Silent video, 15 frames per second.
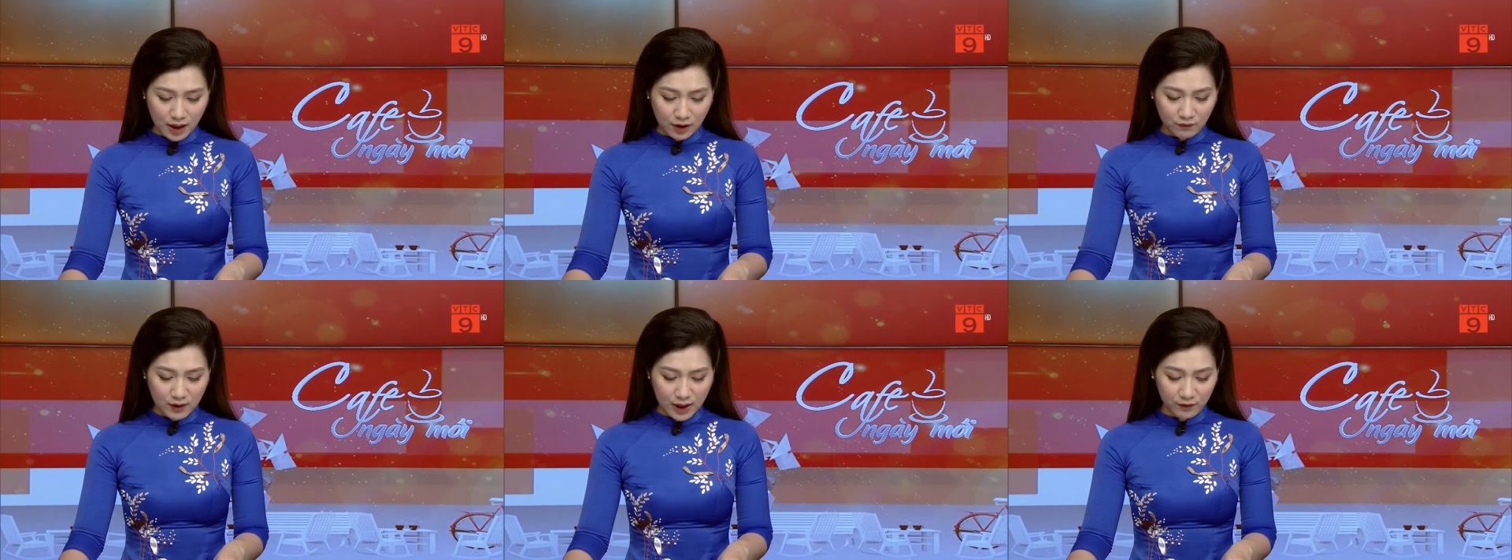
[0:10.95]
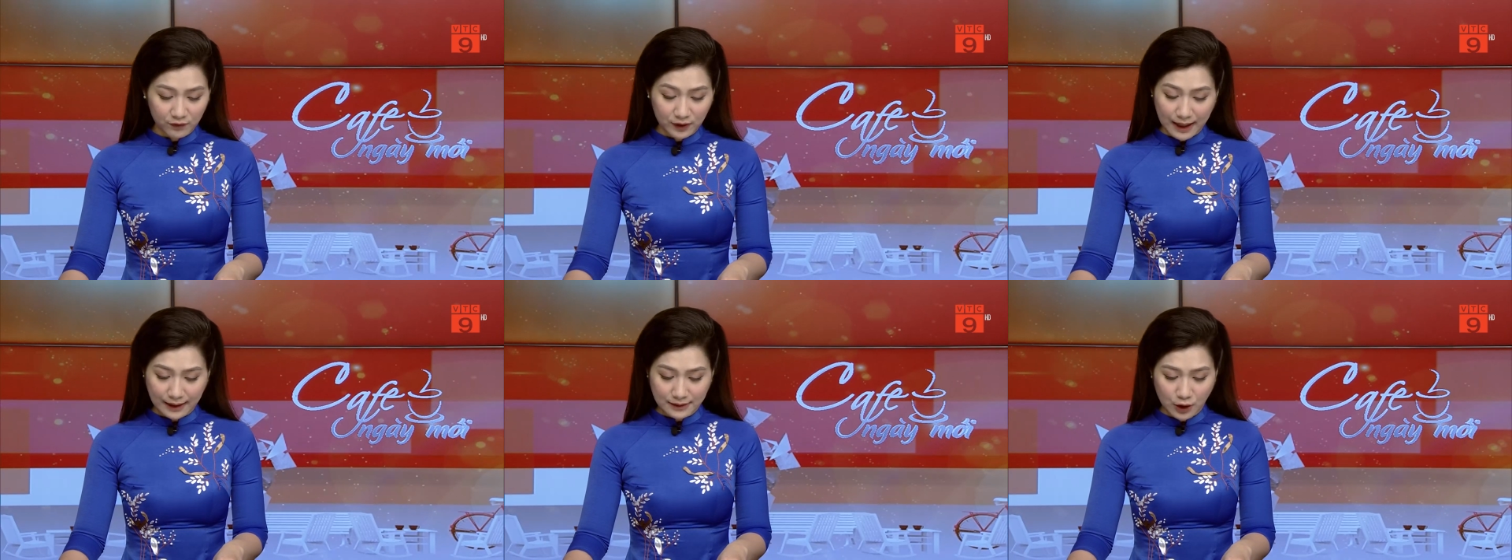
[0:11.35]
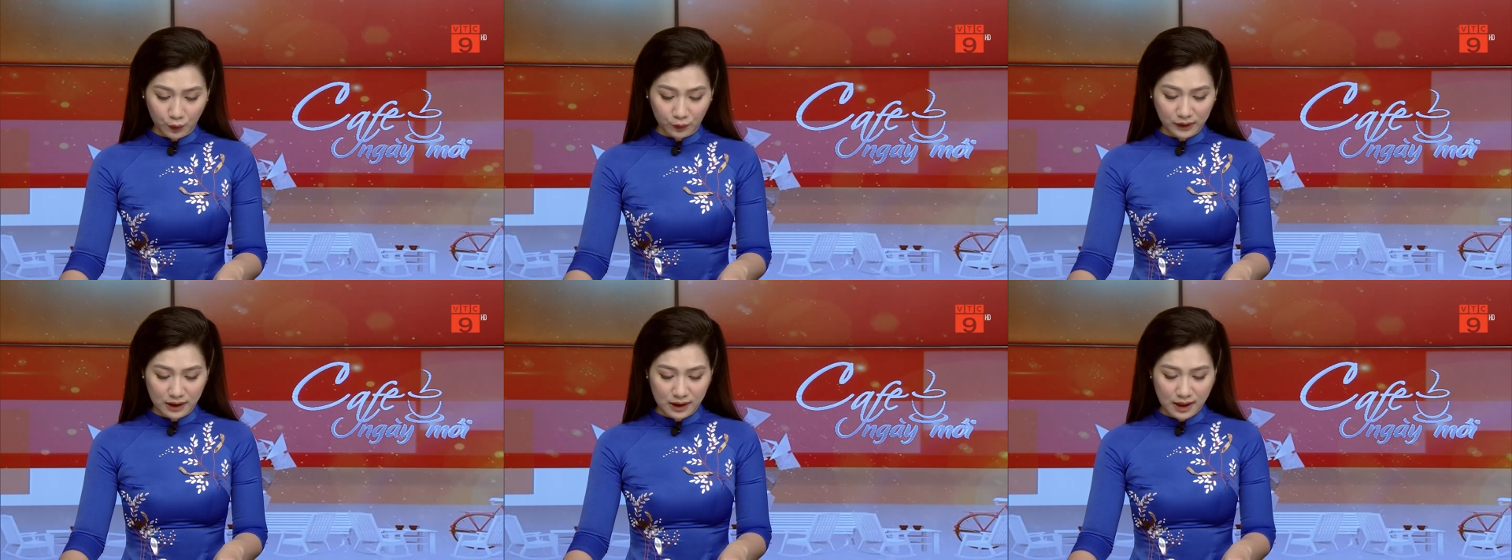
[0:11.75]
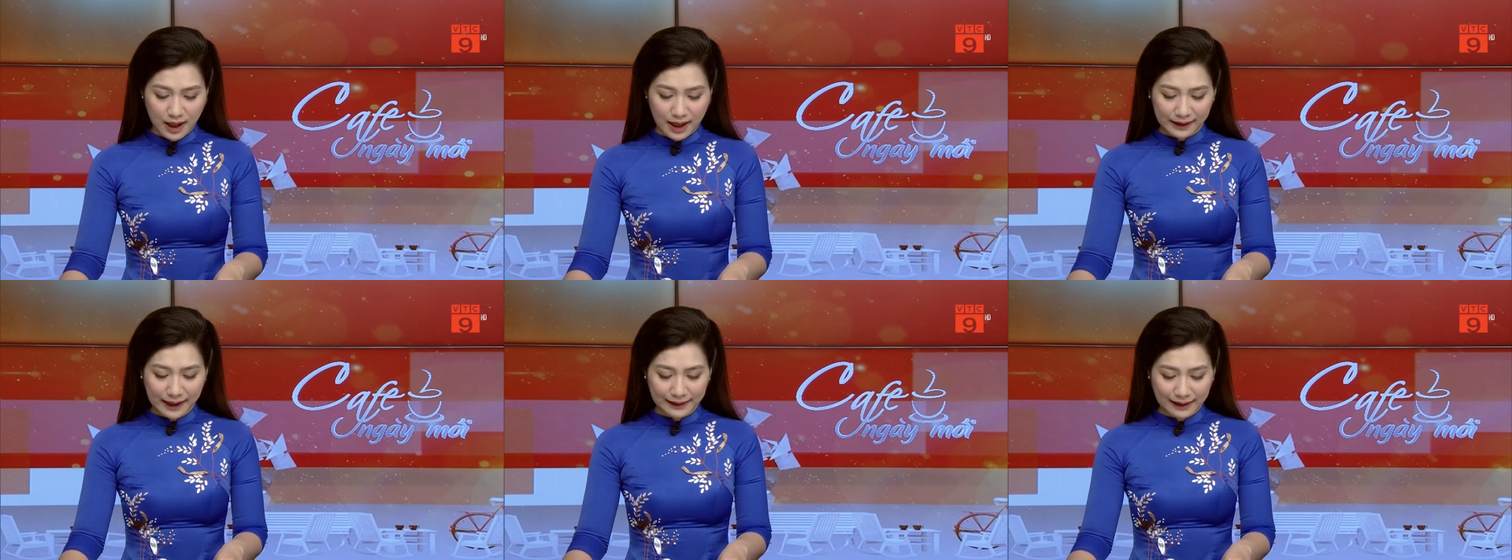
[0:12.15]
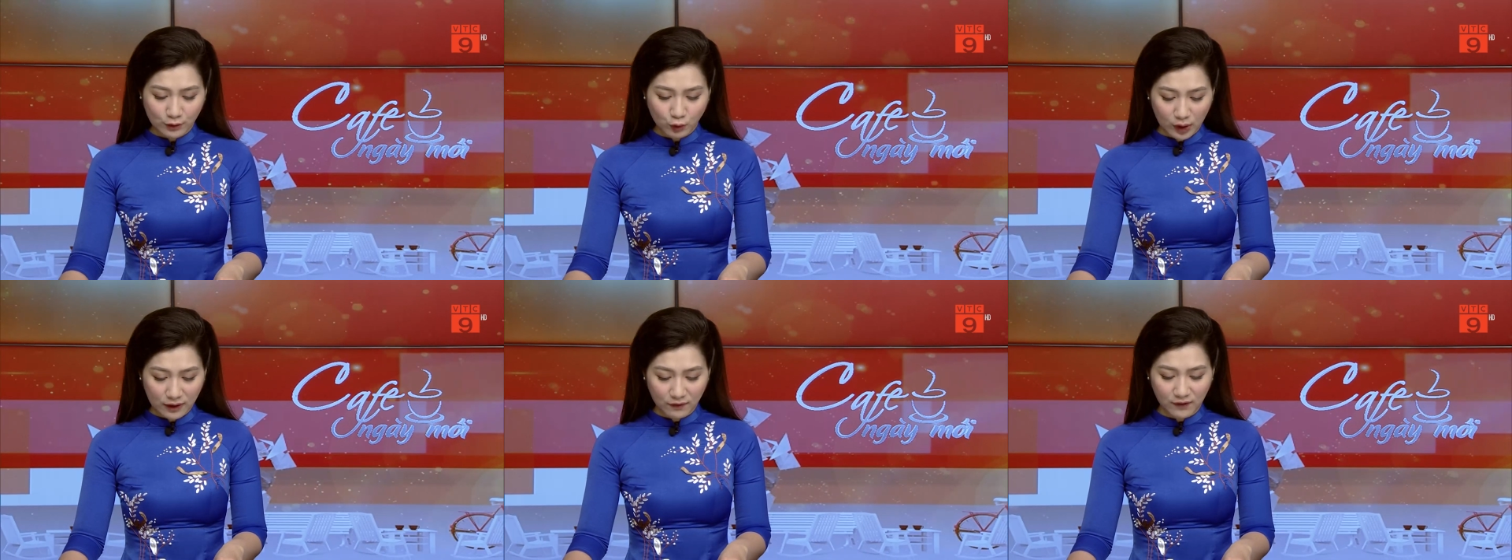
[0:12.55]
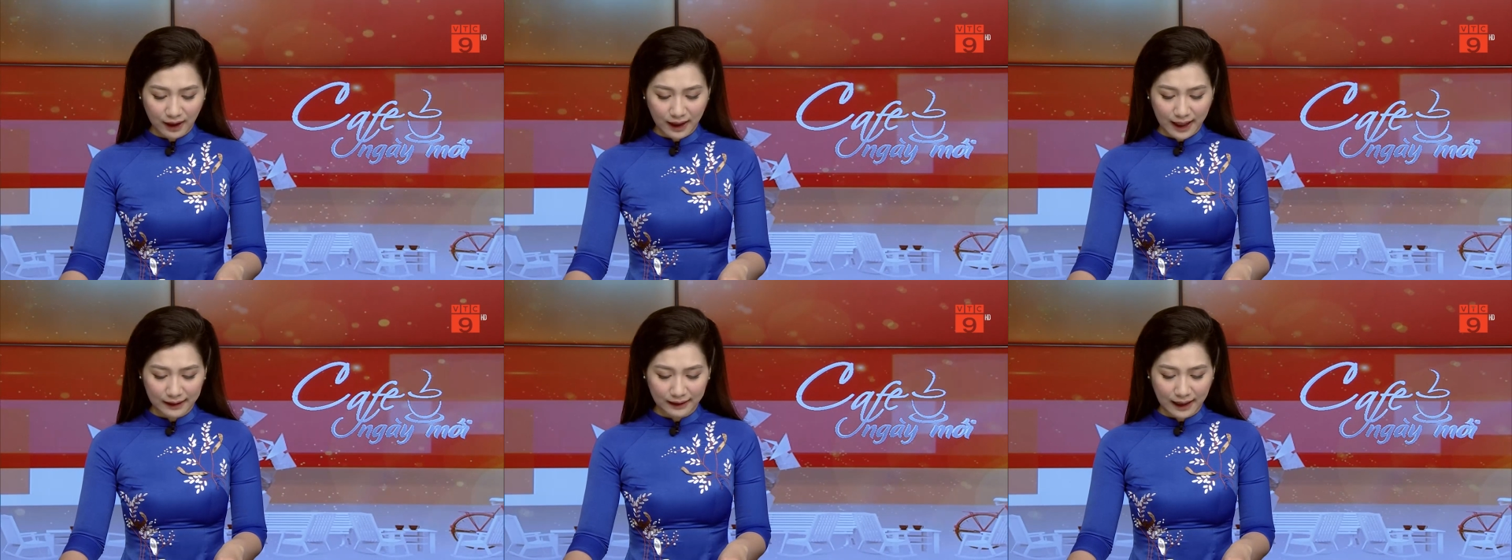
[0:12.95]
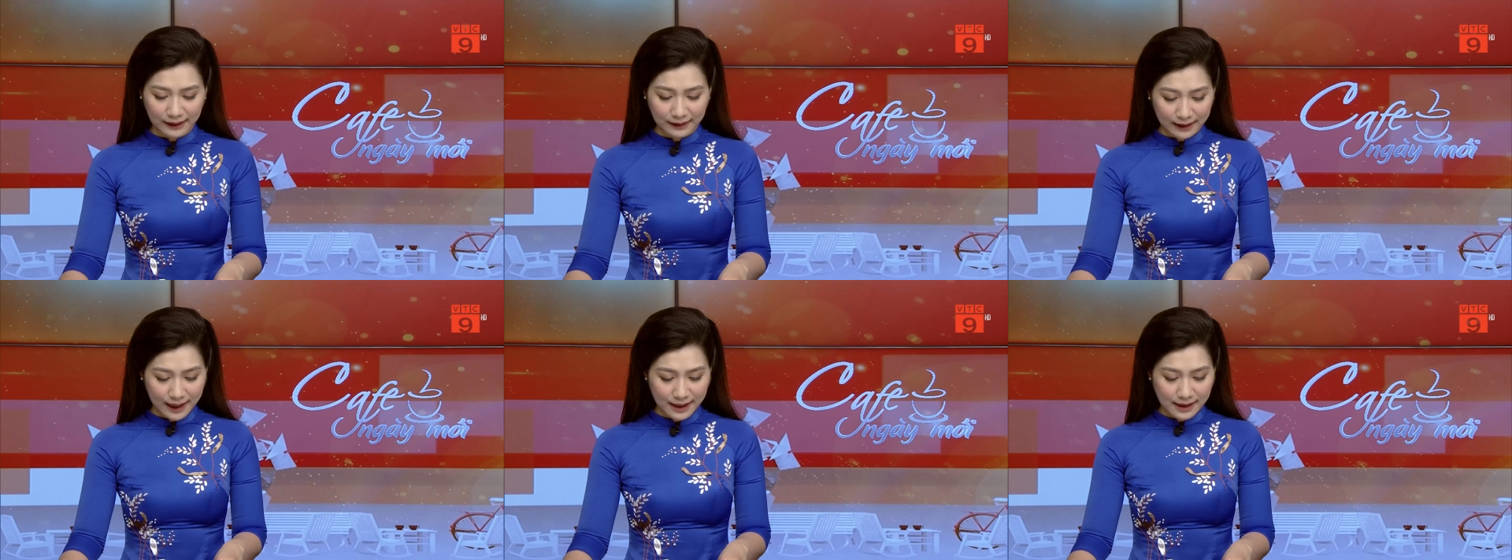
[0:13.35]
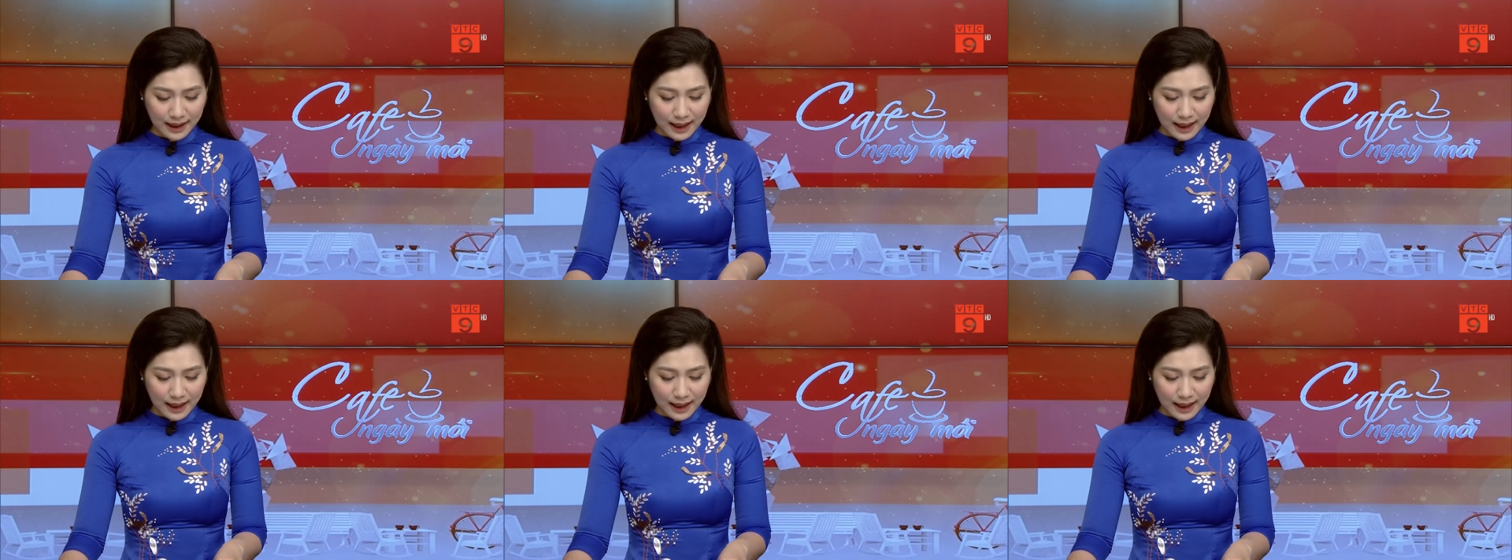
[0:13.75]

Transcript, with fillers: về phương án đầu tư khai thác tuyến vận hành hành khách,